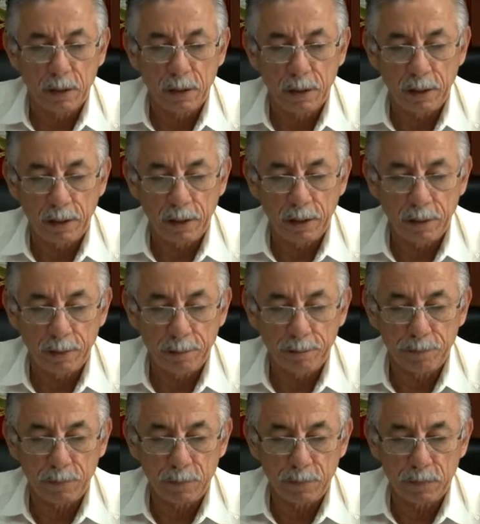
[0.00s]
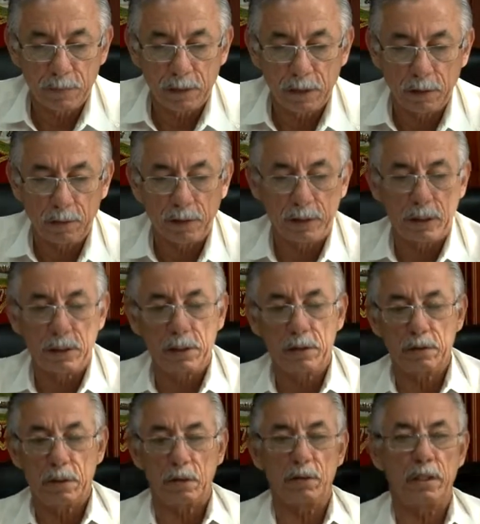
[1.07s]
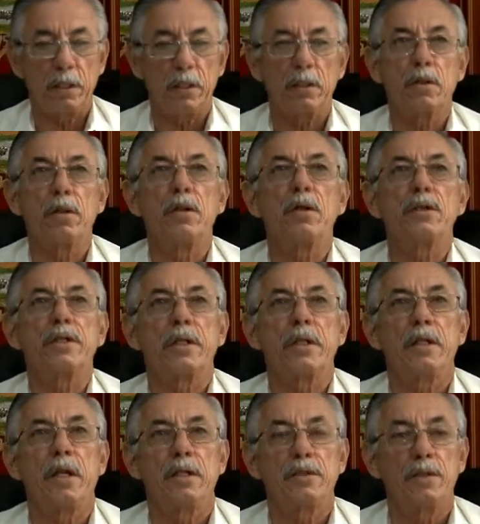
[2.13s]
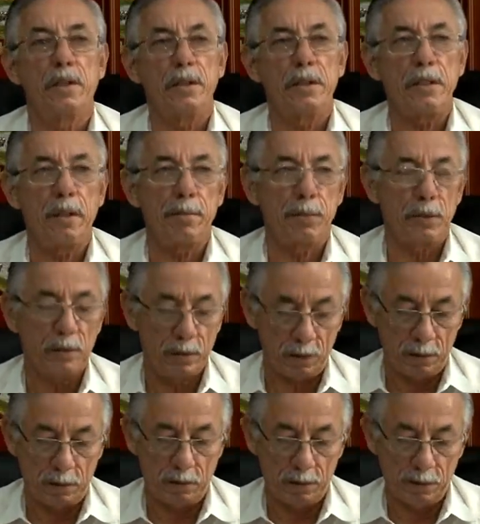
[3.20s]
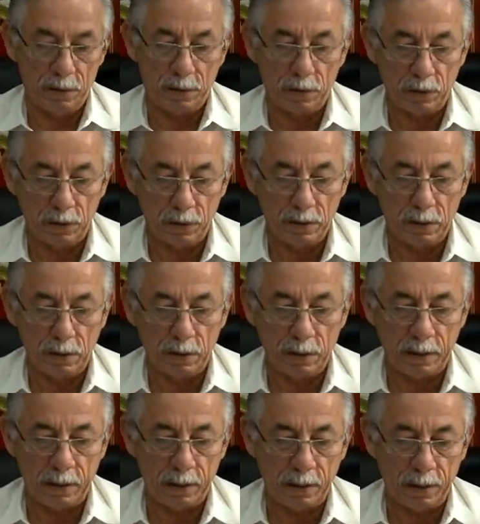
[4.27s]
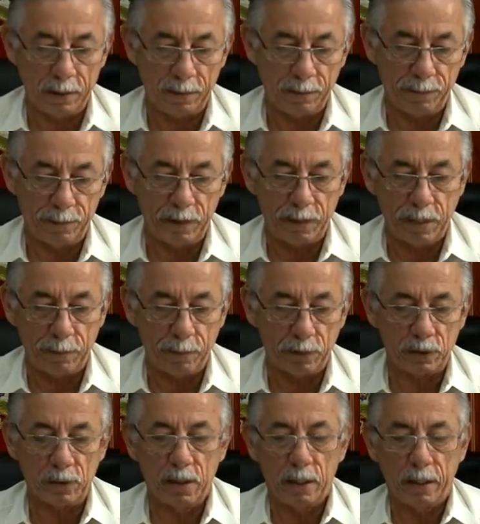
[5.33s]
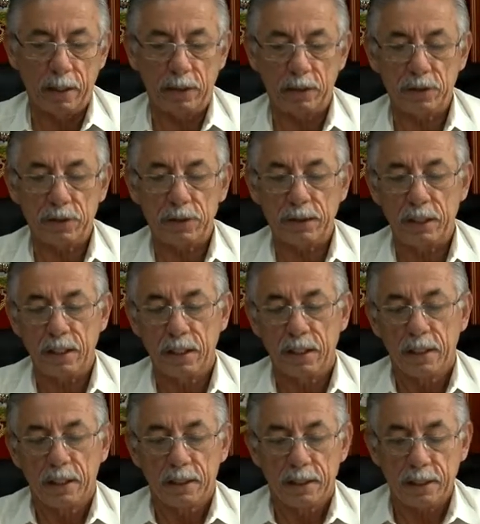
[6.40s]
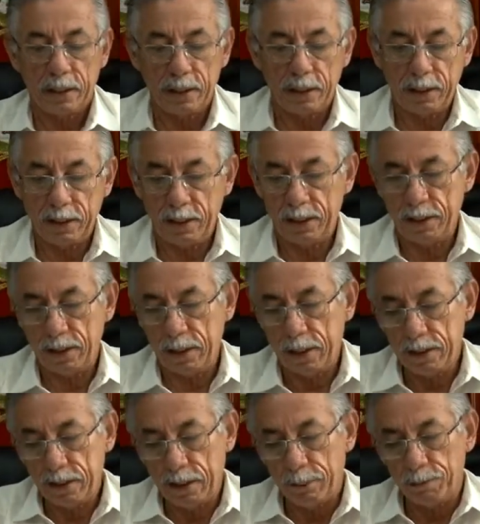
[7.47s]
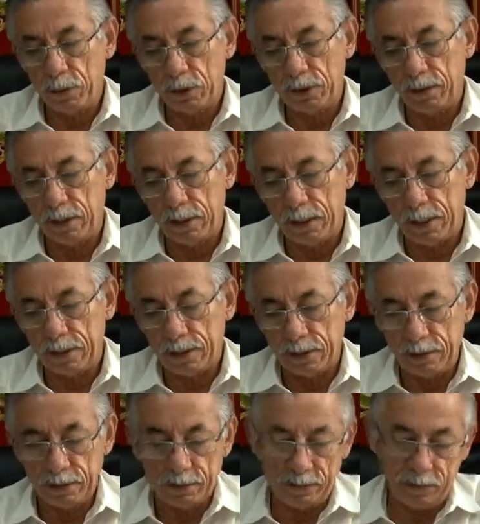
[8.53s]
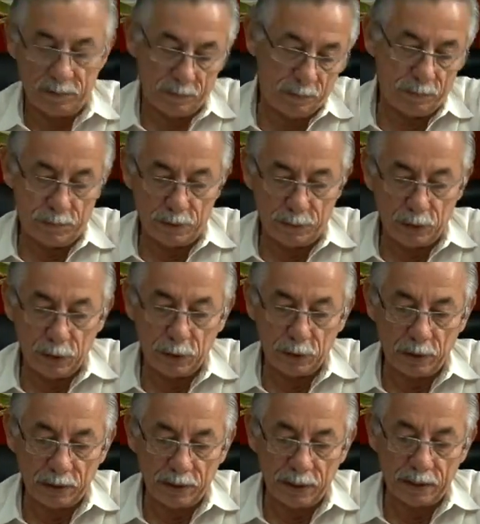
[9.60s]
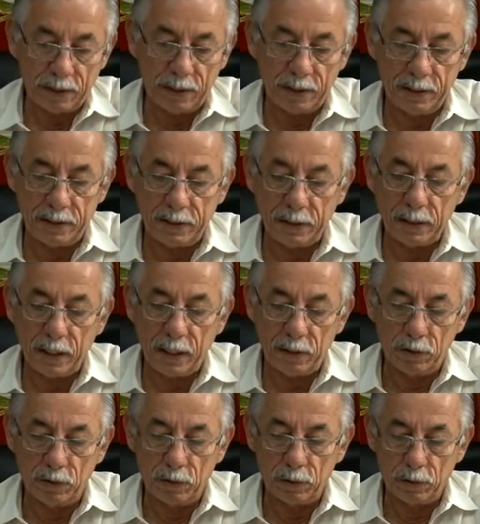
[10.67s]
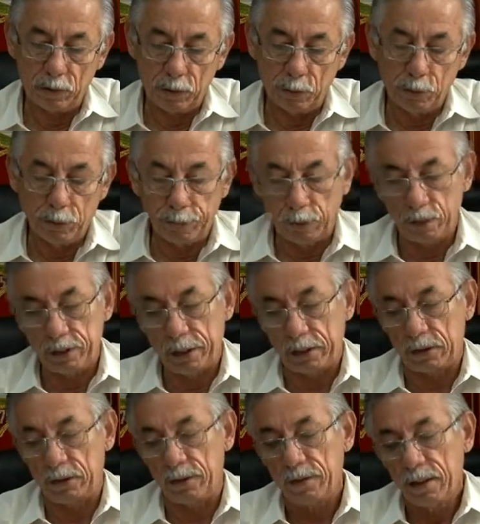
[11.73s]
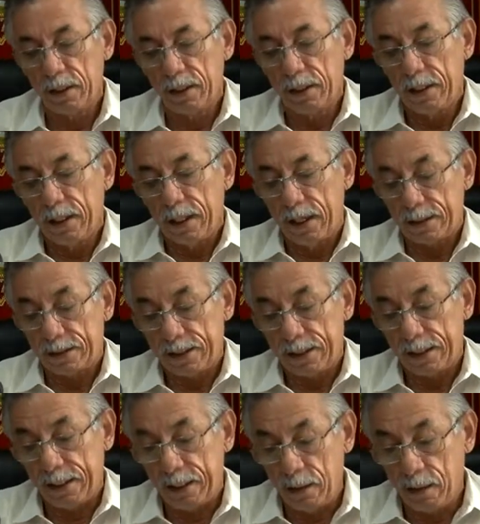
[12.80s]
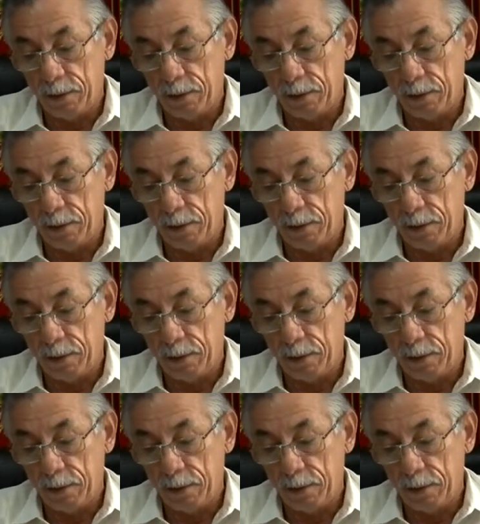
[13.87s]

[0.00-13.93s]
Eh, tengo entendido que ustedes conocen y la ciudadanía, pues si no conocen, le, damos la noticia, que hay la posibilidad, mejor dicho, así está designado como un proyecto, hacer,